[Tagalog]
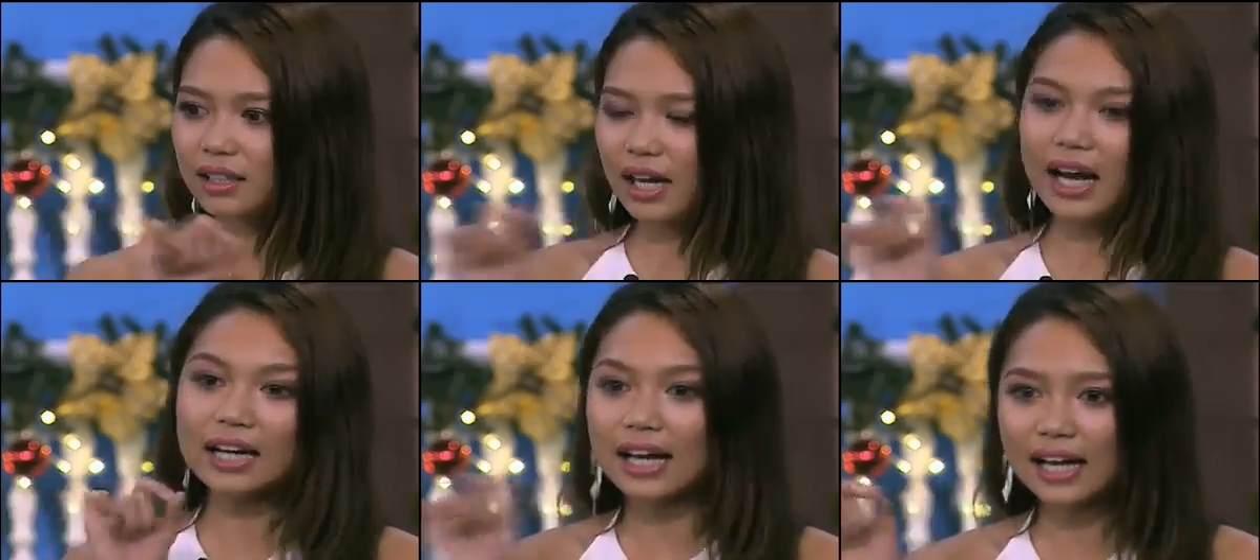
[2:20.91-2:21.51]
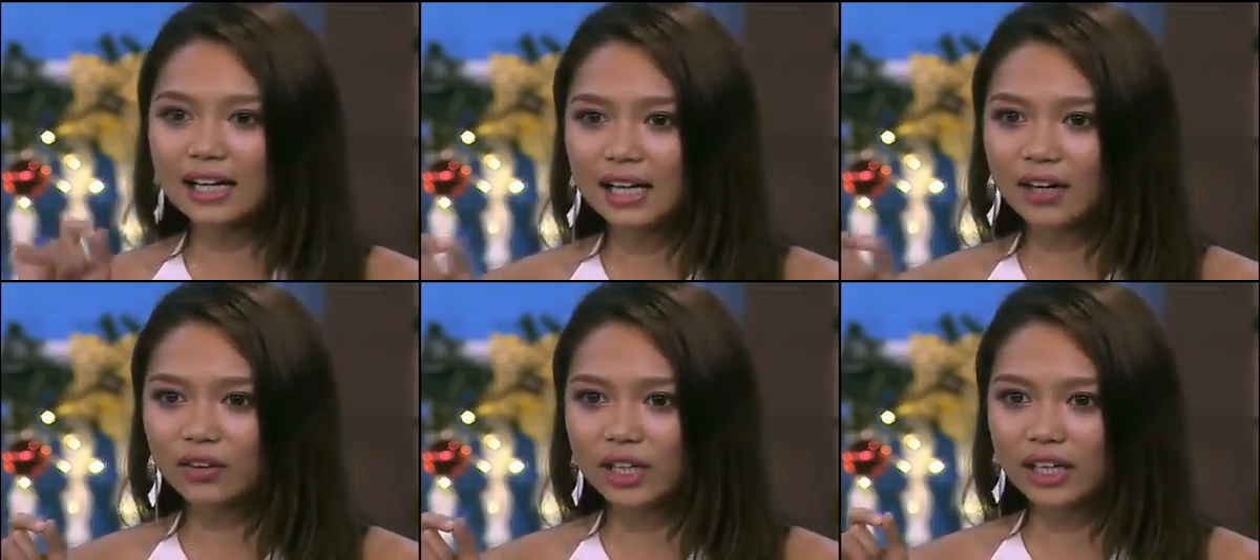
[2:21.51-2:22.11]
Aral
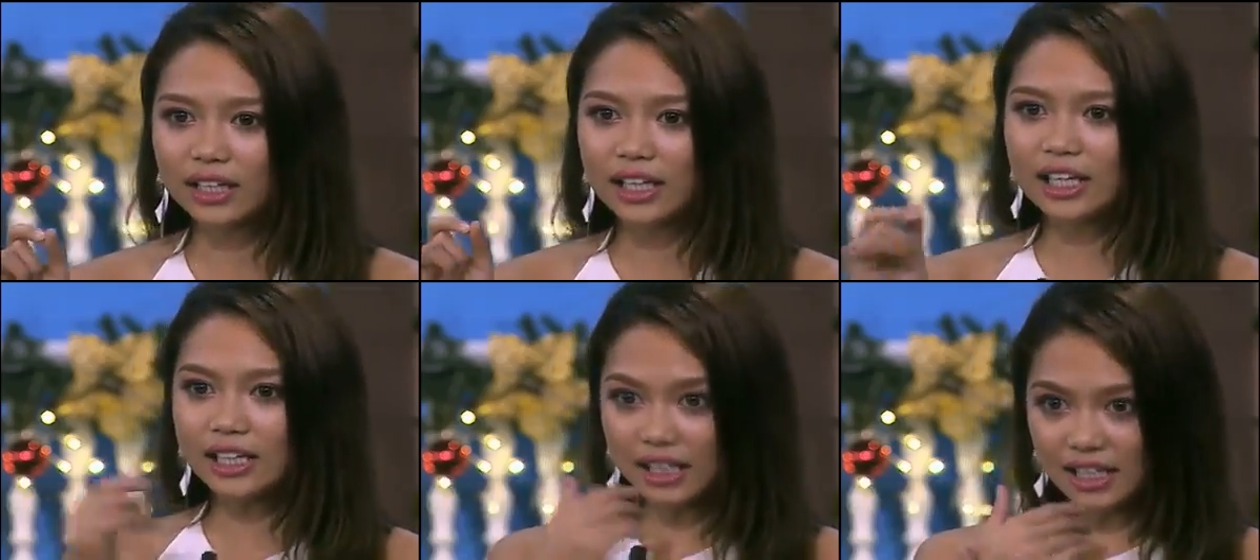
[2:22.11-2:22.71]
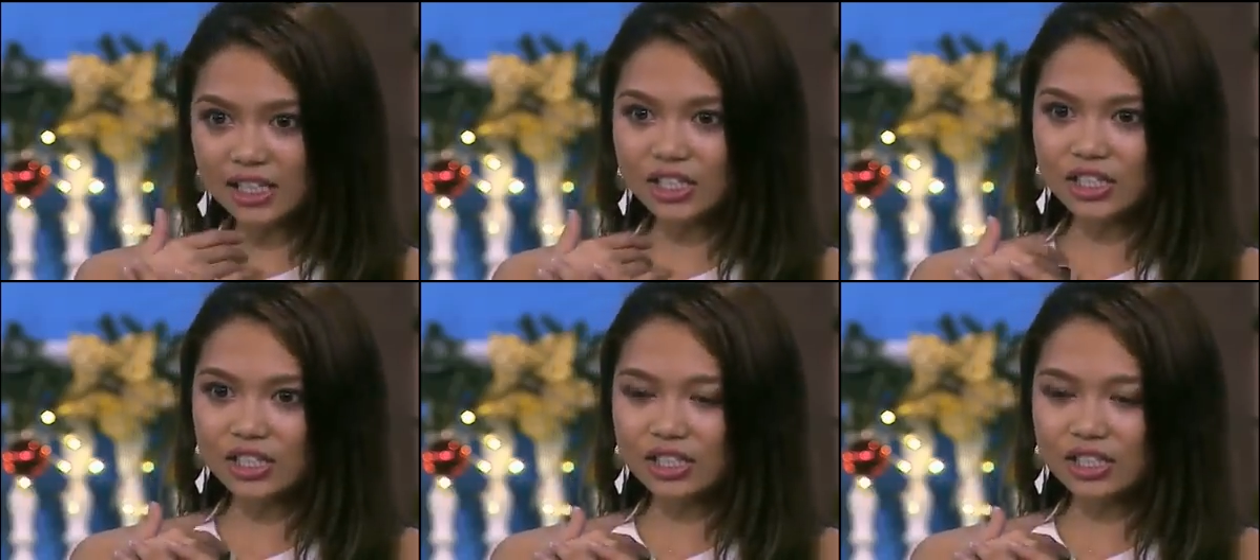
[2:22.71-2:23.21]
ako ng English.